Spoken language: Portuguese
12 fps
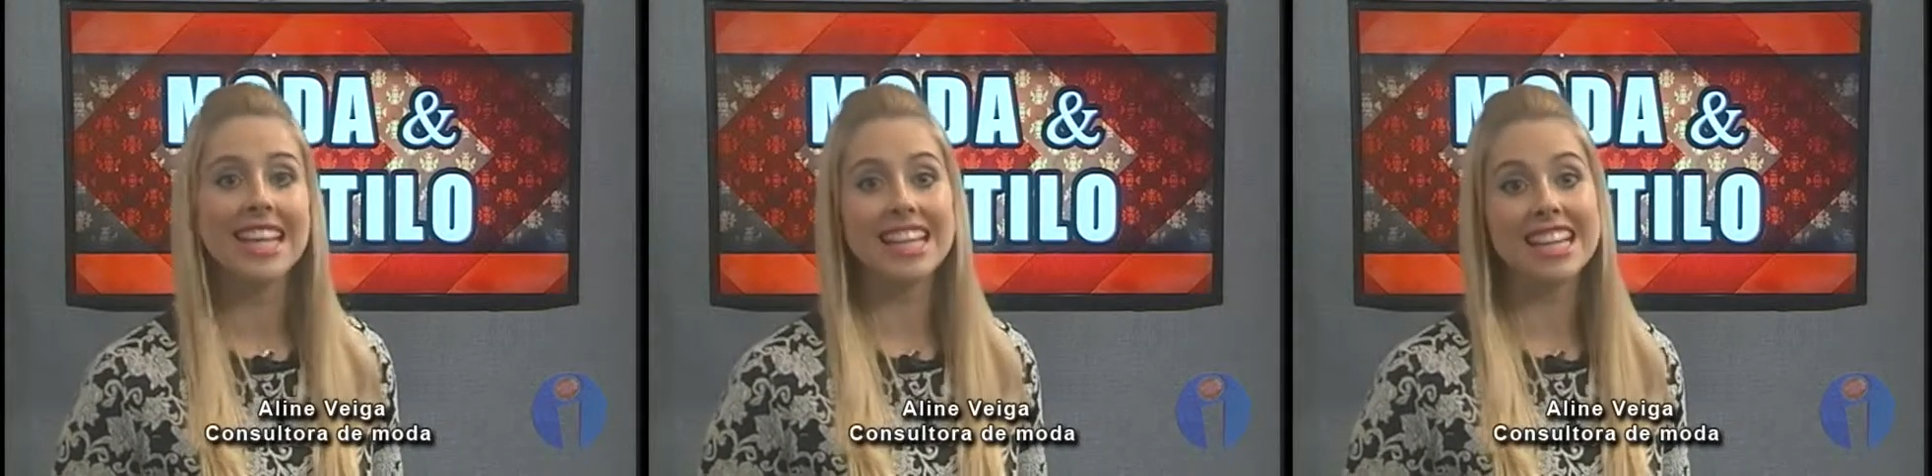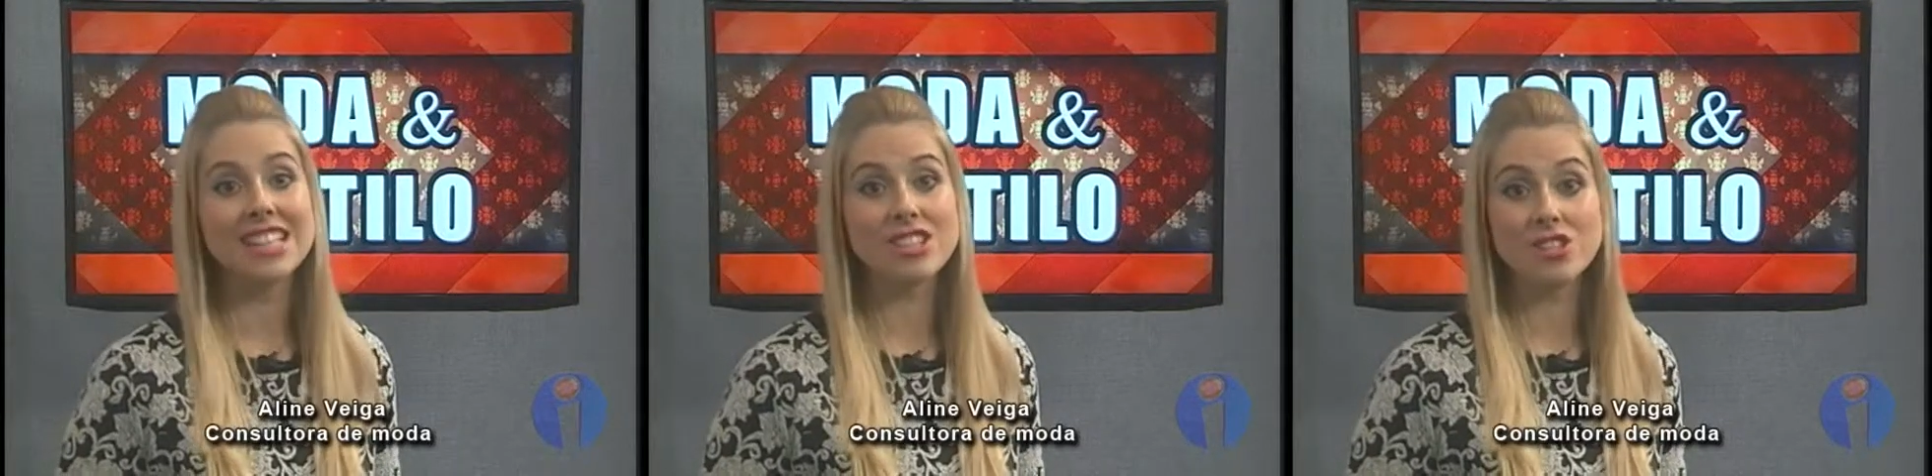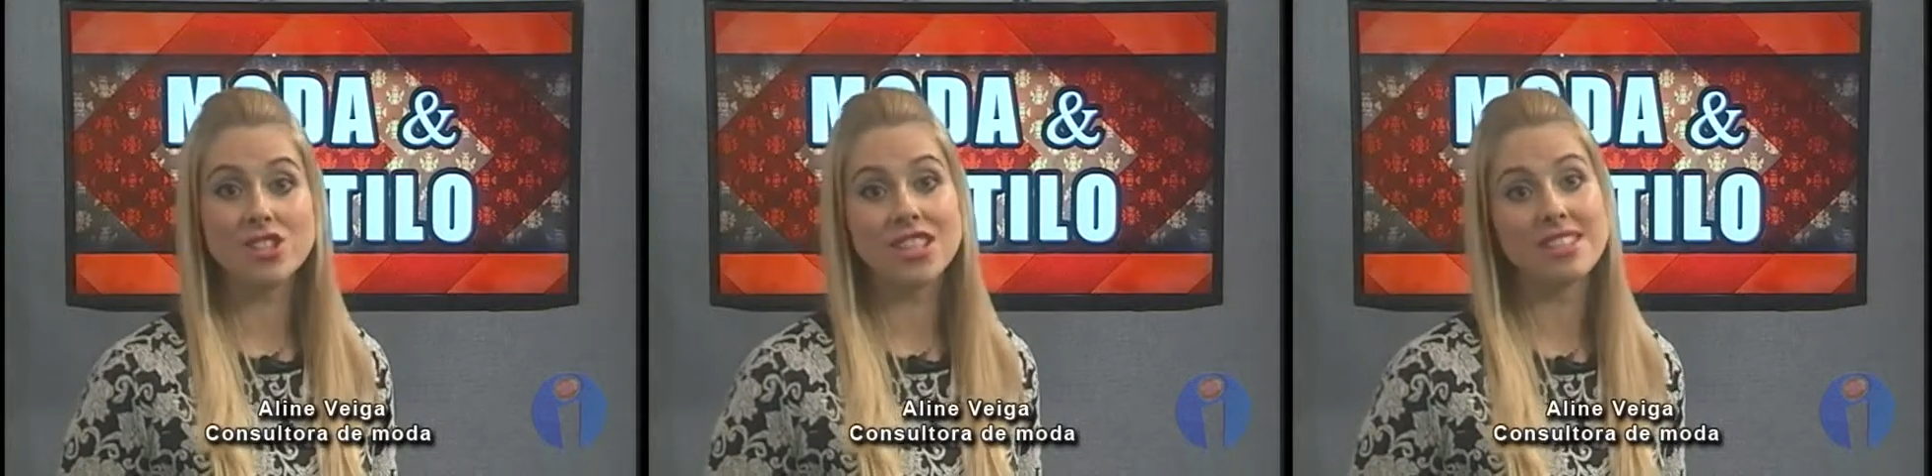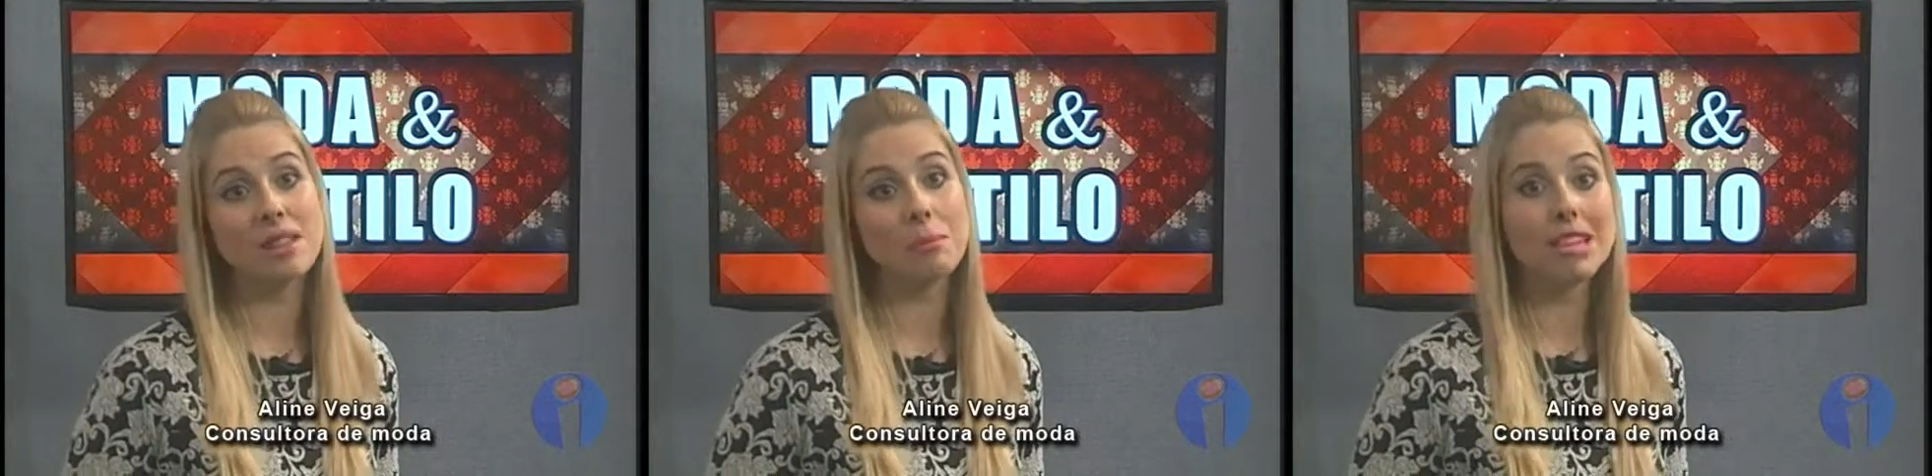Esse
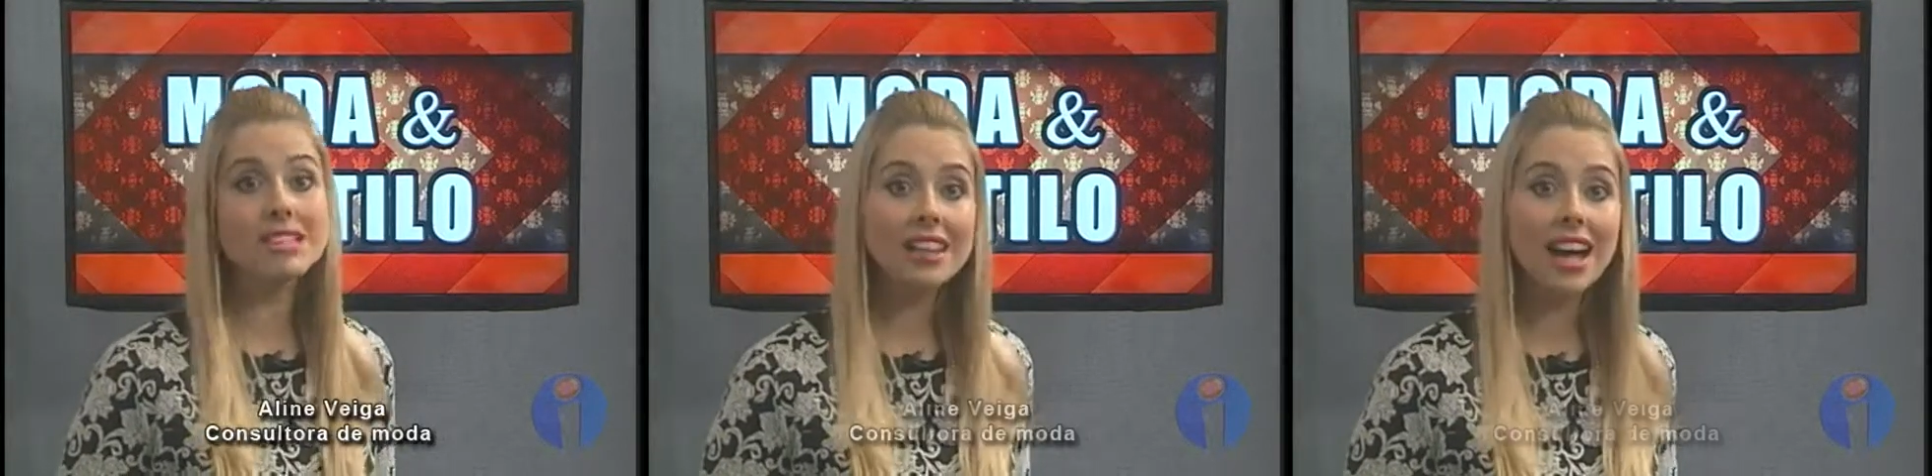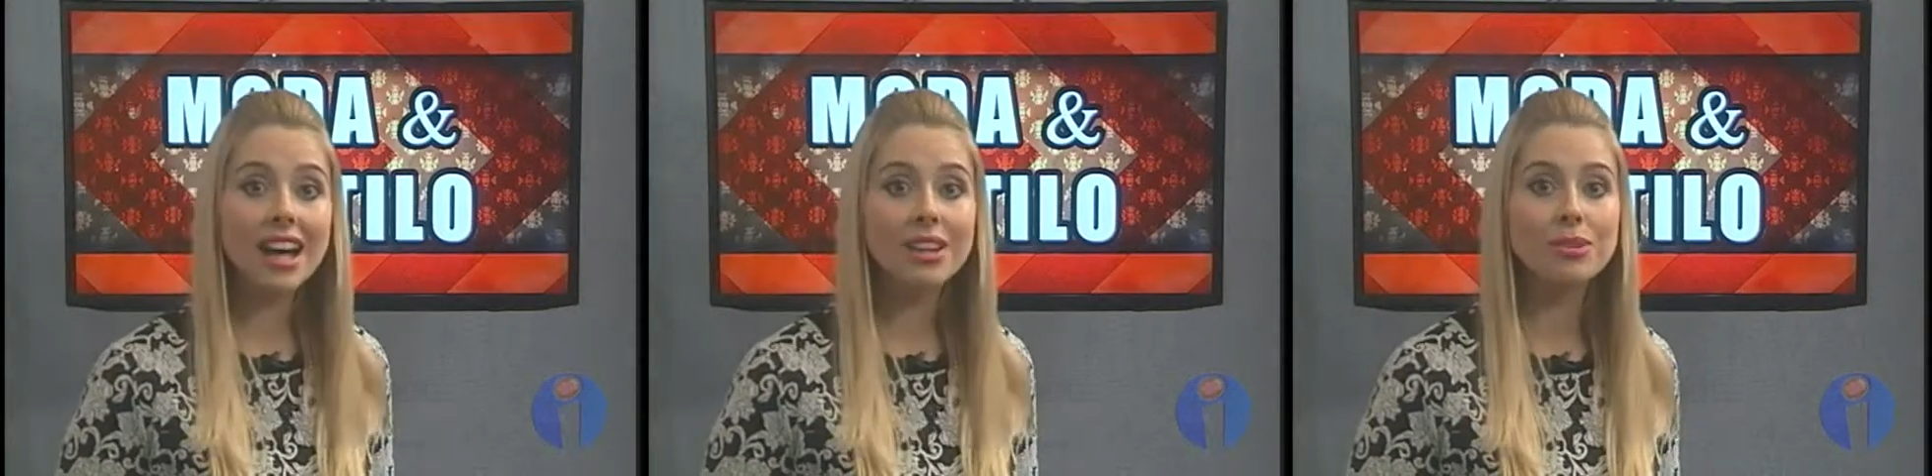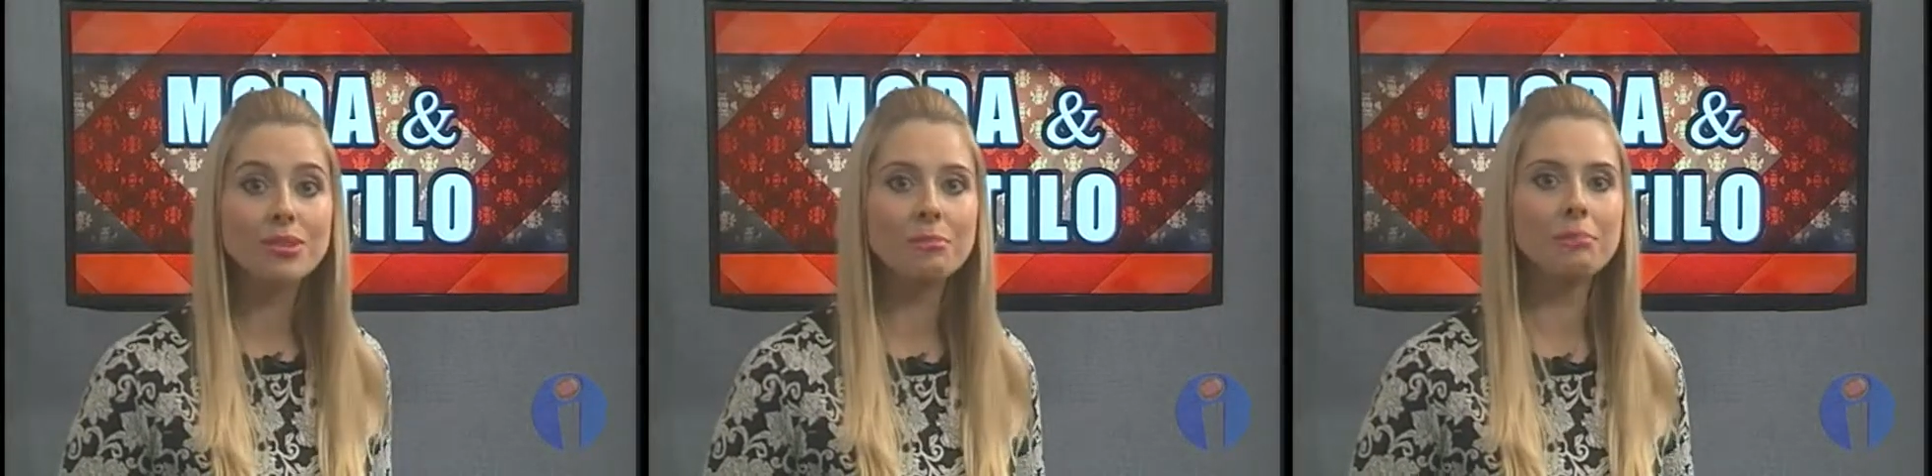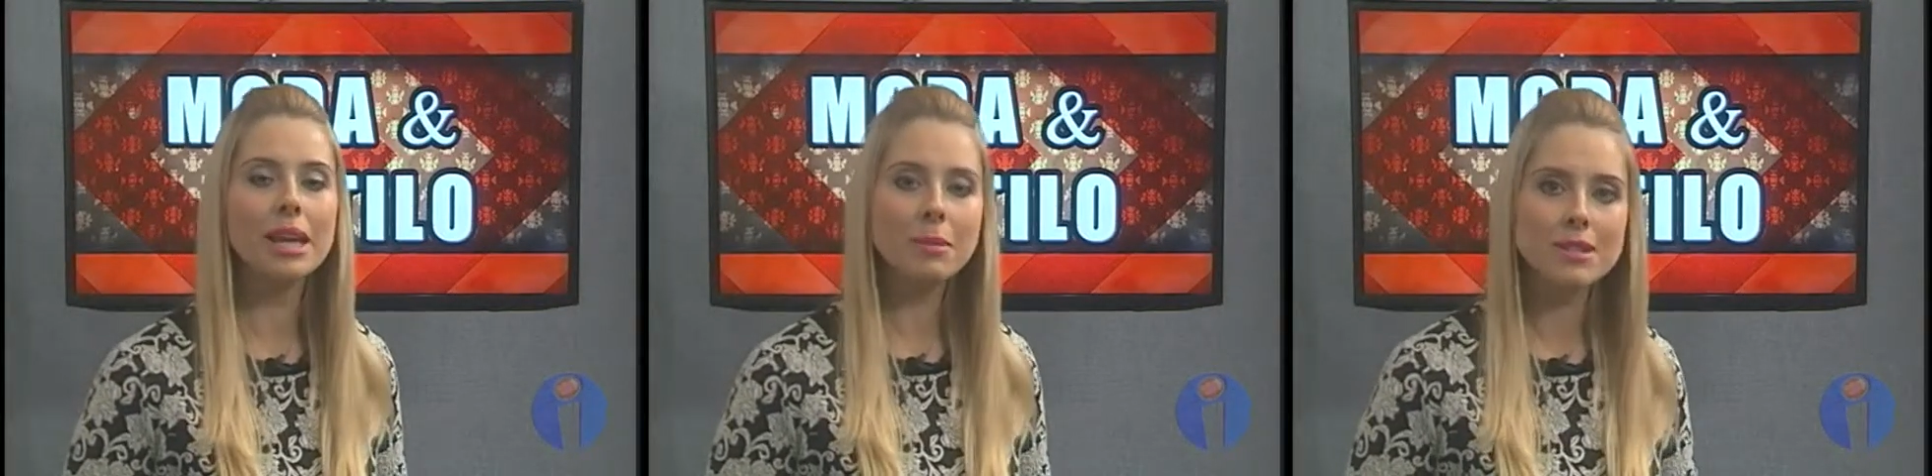jeans é mais largo,
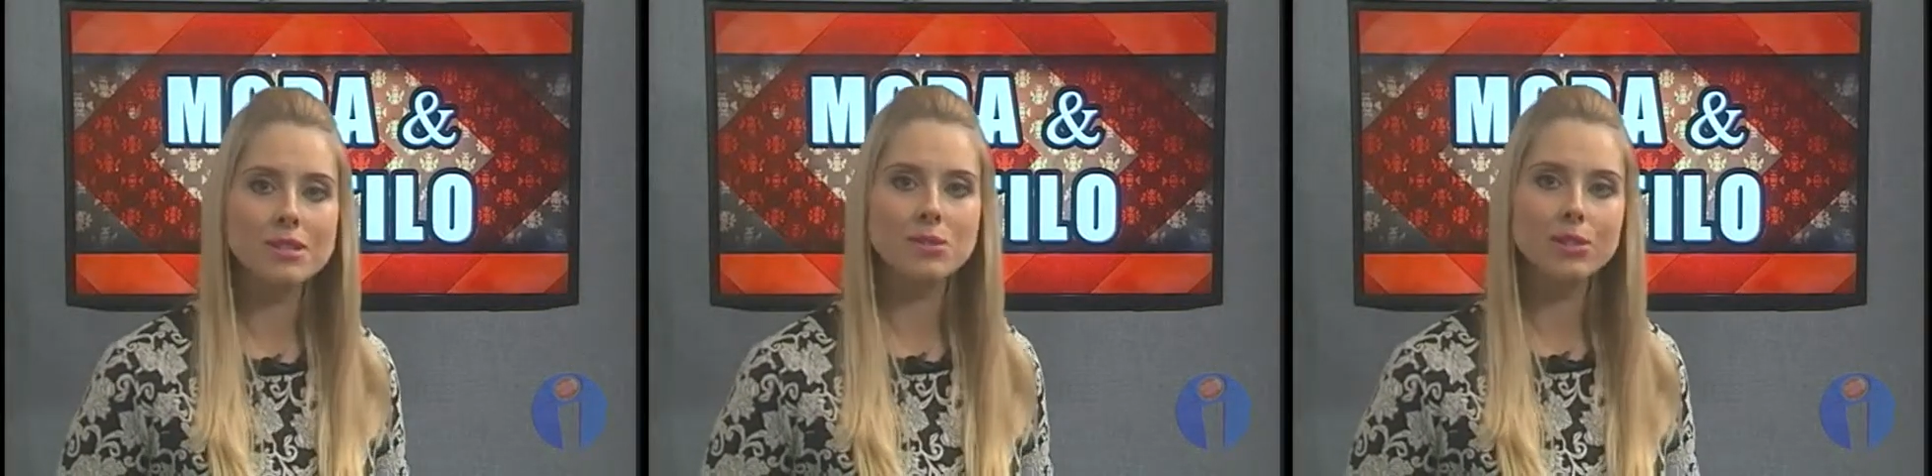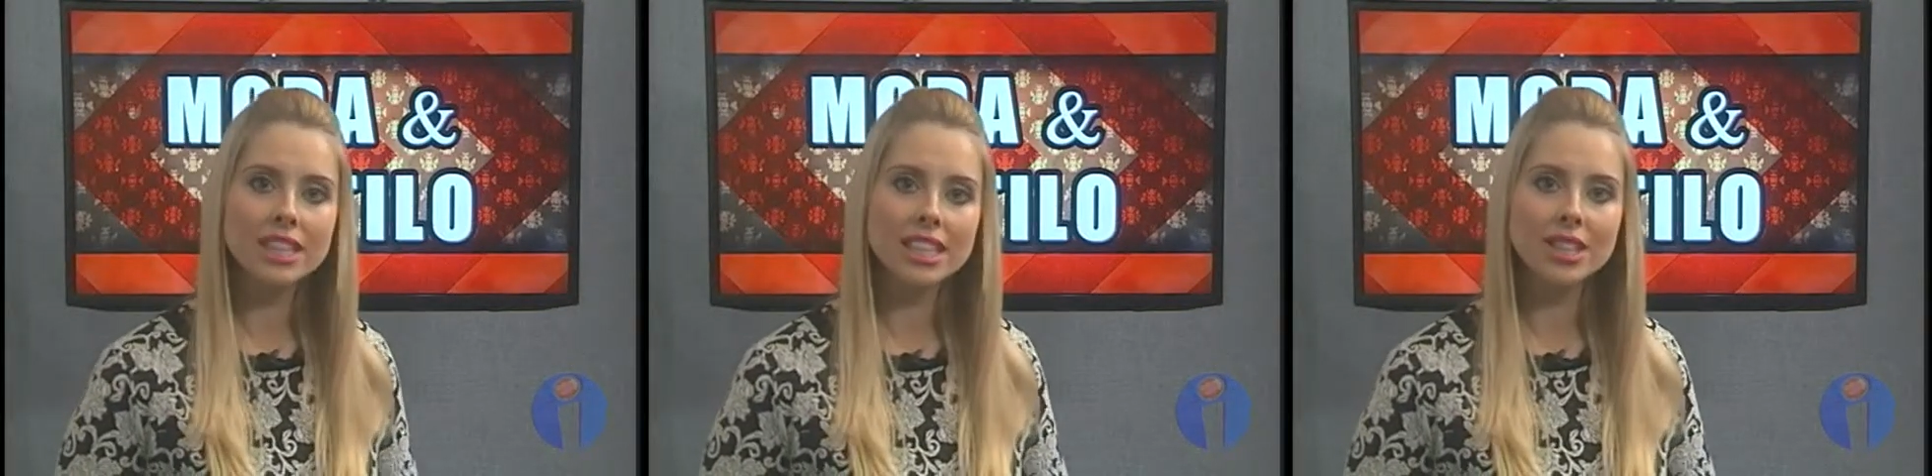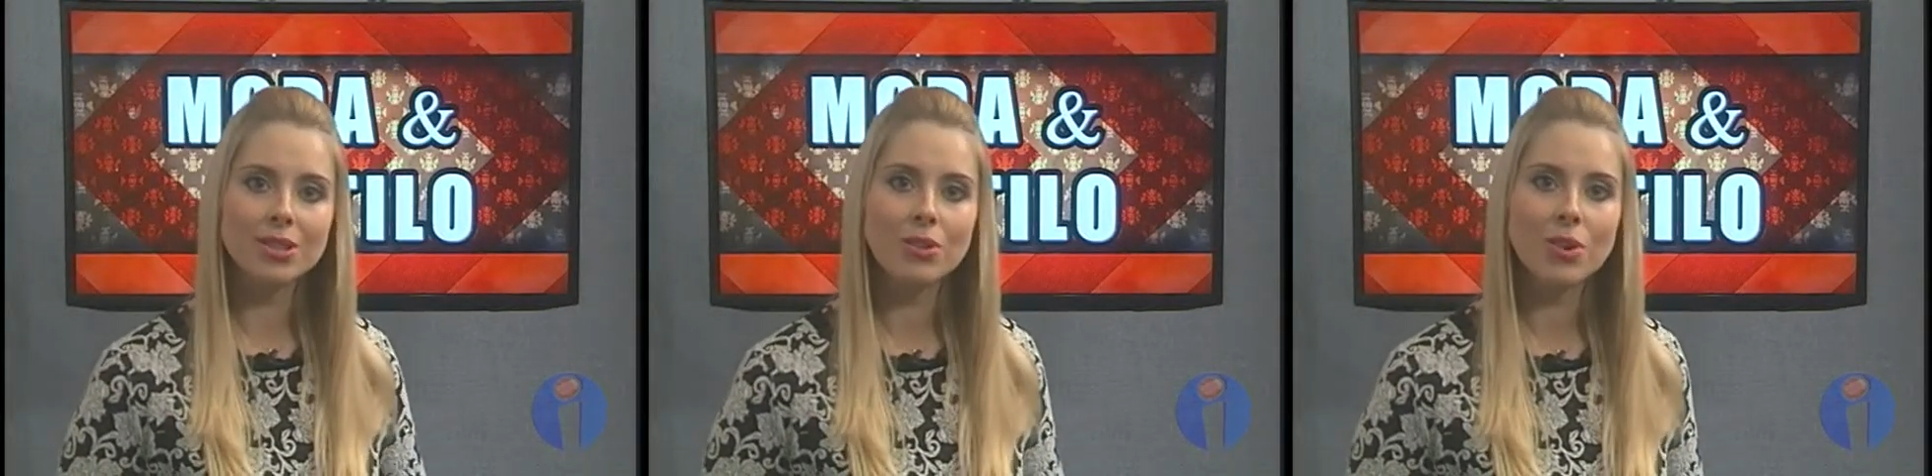bem masculino,